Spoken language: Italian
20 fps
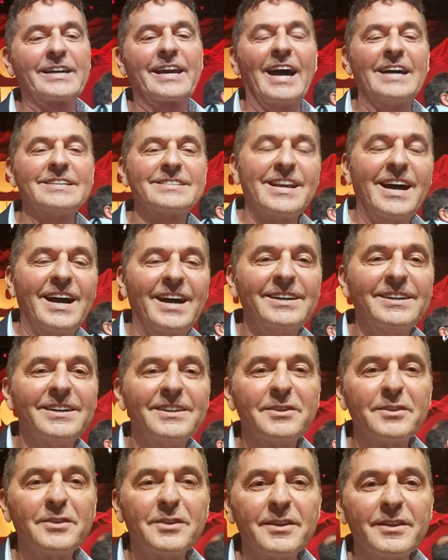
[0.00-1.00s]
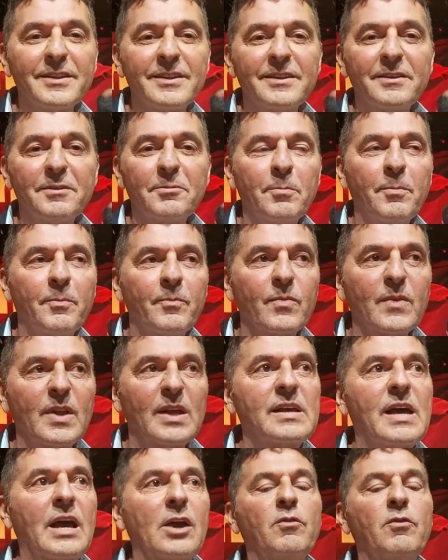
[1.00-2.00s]
a casa? Cosa ti hanno
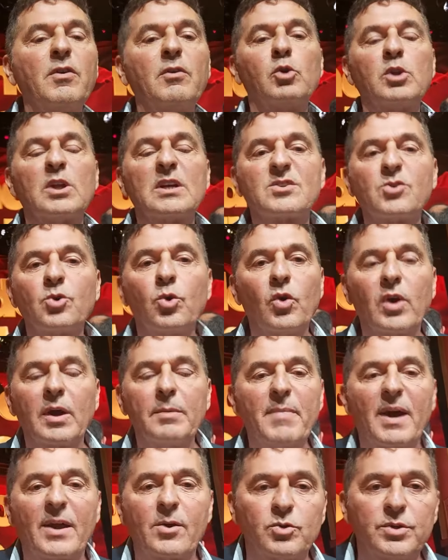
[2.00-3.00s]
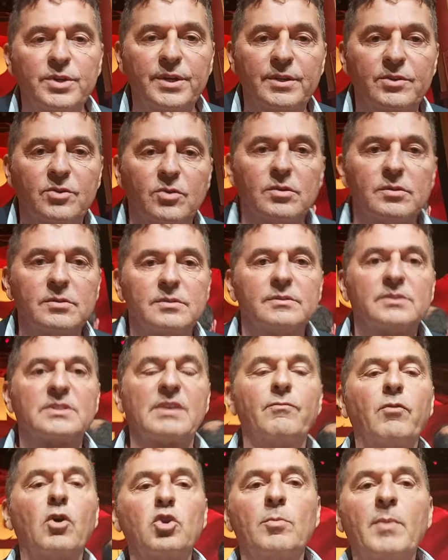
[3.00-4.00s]
detto? Eh, io vivo da solo, che mi hanno detto?
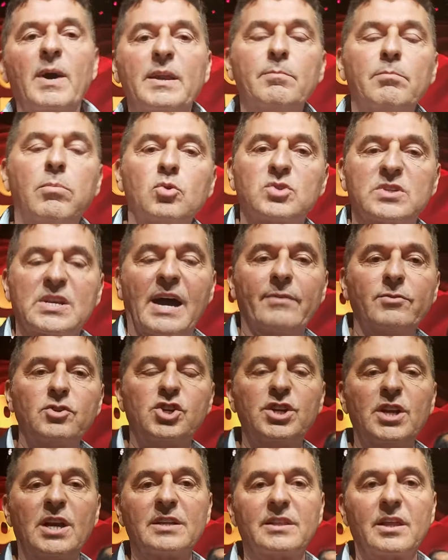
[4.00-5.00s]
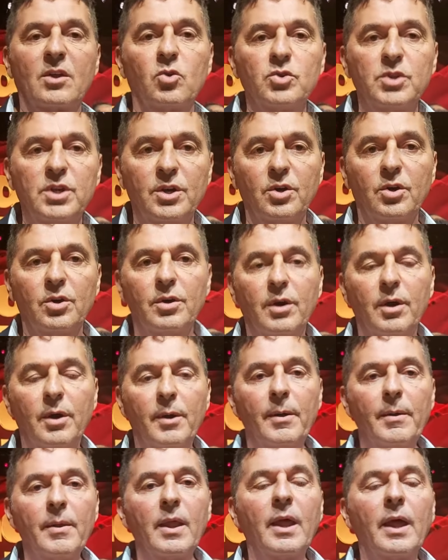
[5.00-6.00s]
Se vuoi domani bussa la vicina te lo dico.
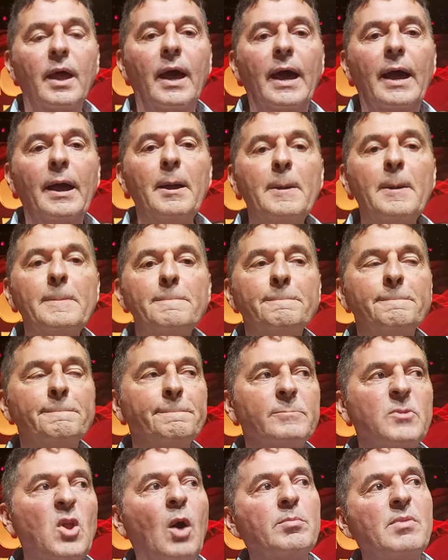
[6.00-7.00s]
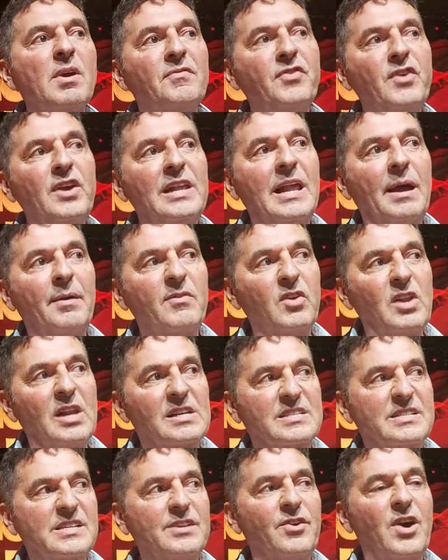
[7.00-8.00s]
Eh? No, mia figlia, mia
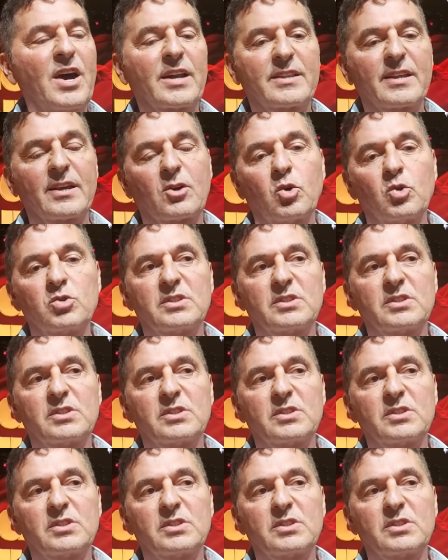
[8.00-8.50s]
figlia si diverte, è